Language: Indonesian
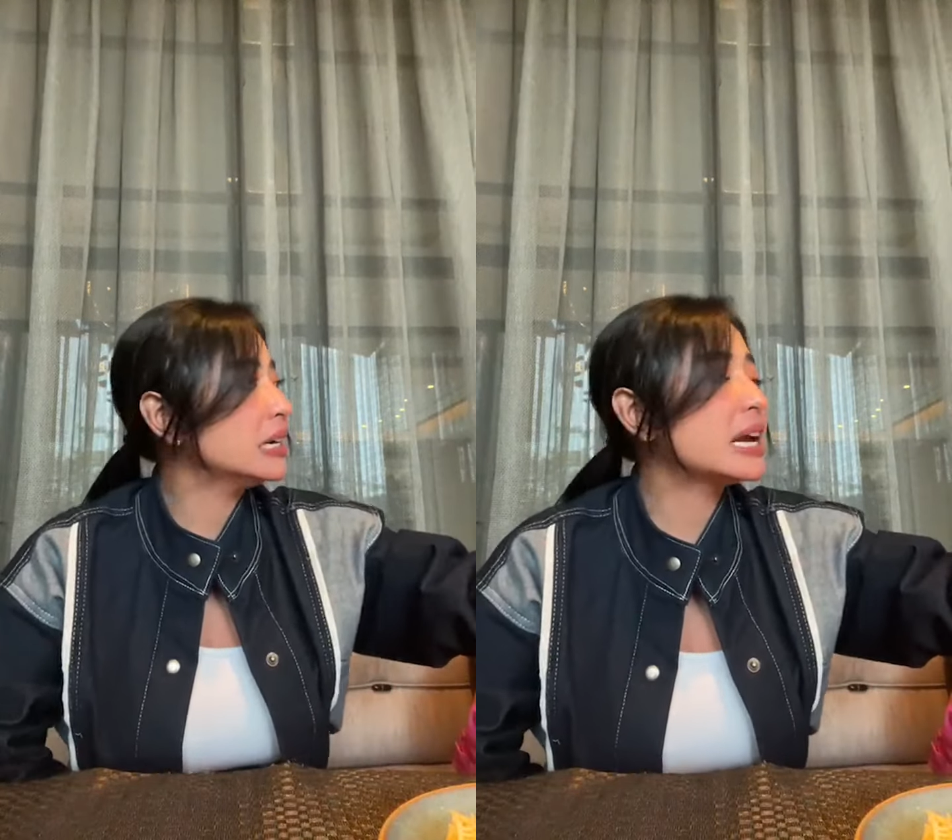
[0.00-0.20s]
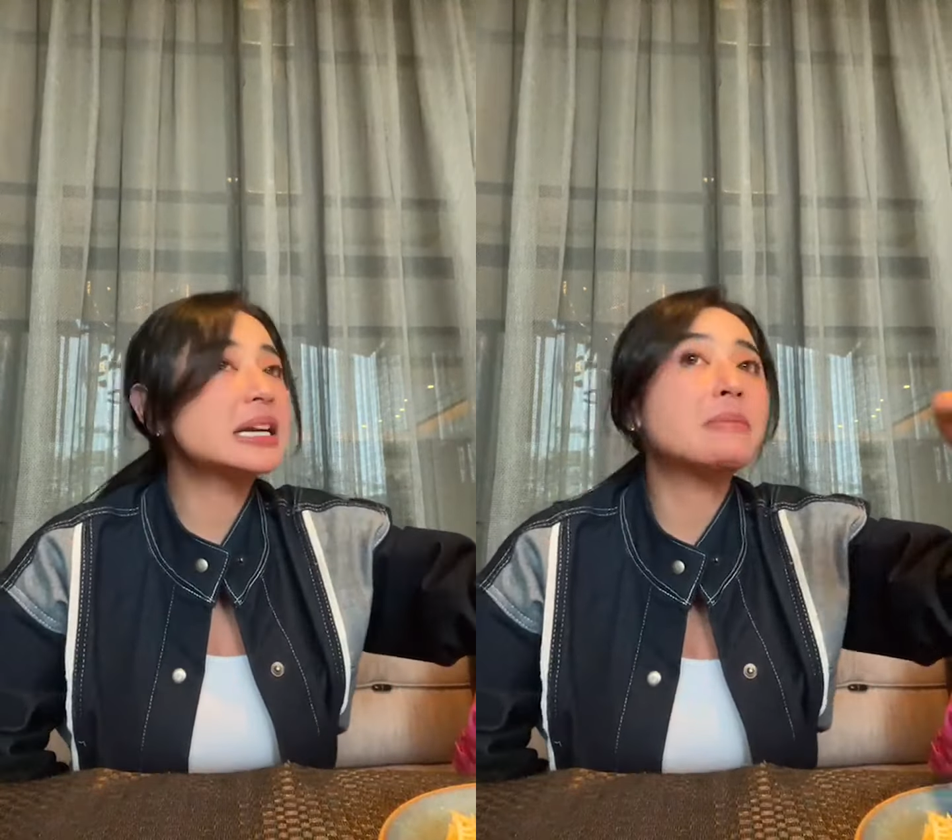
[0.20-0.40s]

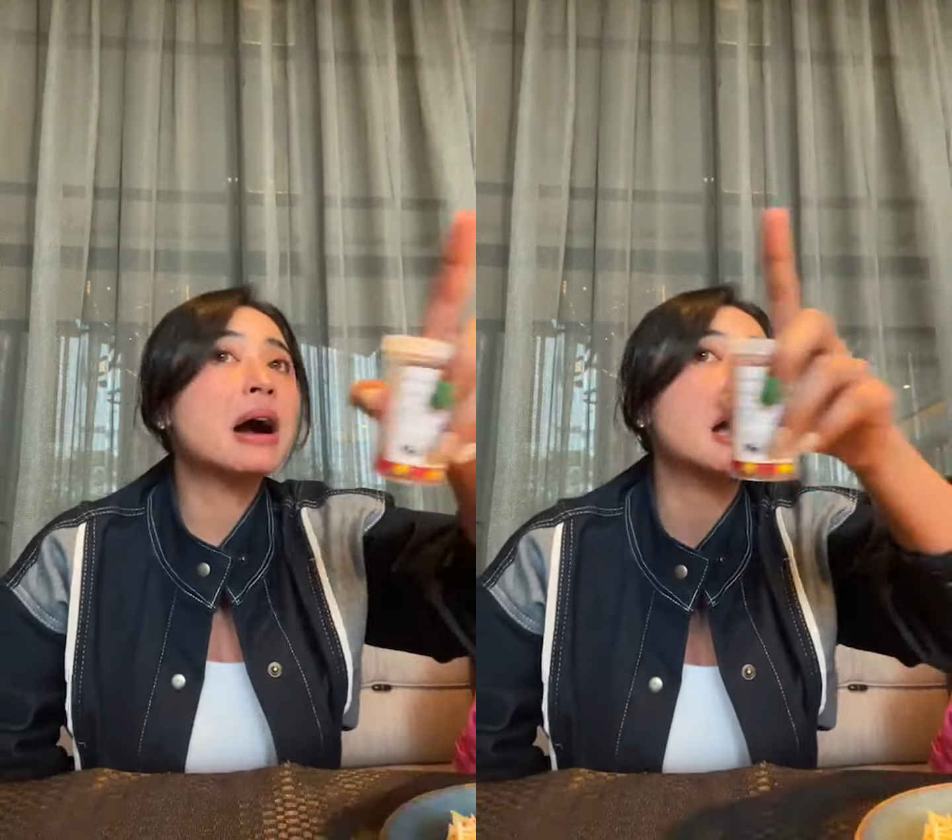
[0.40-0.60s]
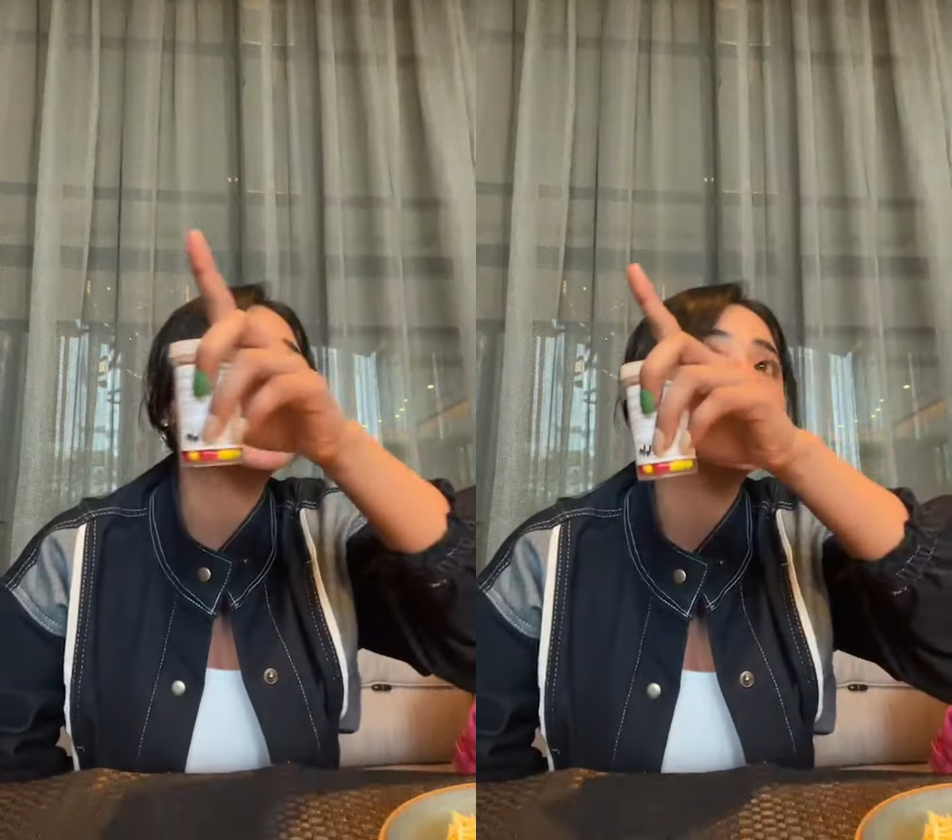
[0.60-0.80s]
ini ada
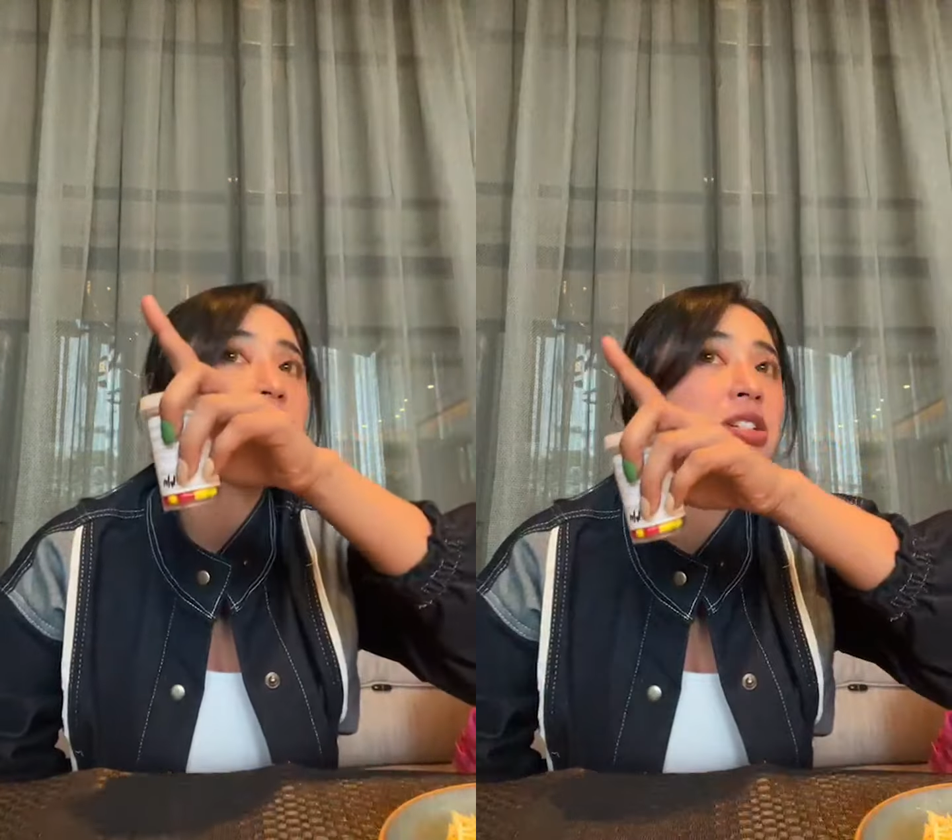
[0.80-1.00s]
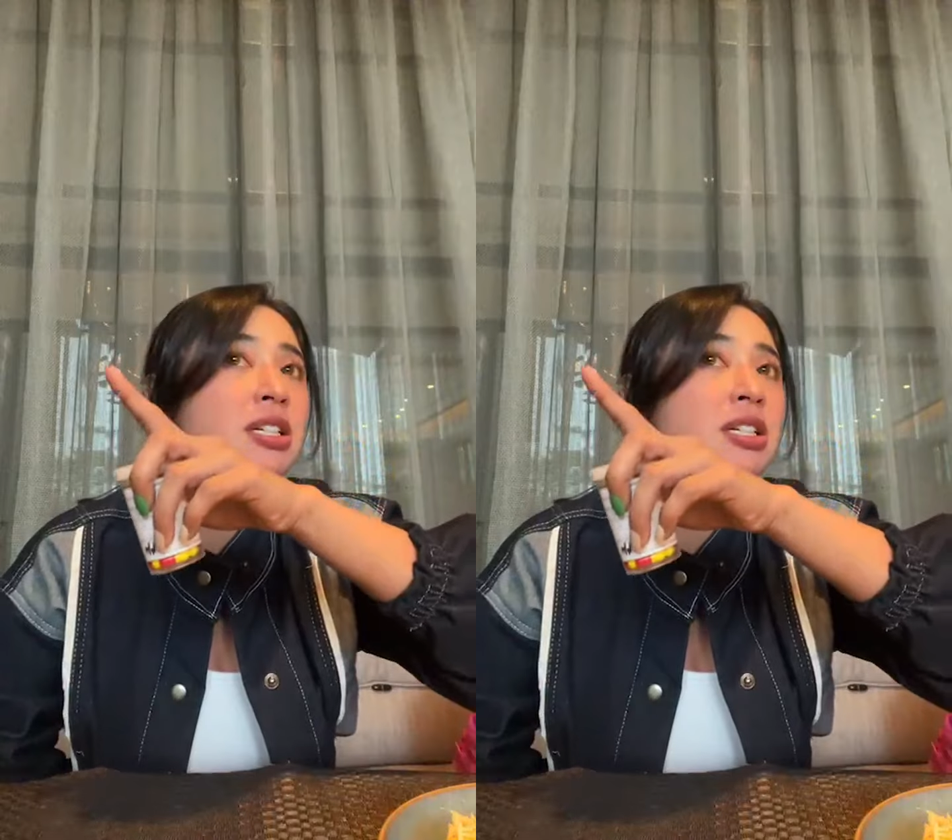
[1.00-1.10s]
makanan di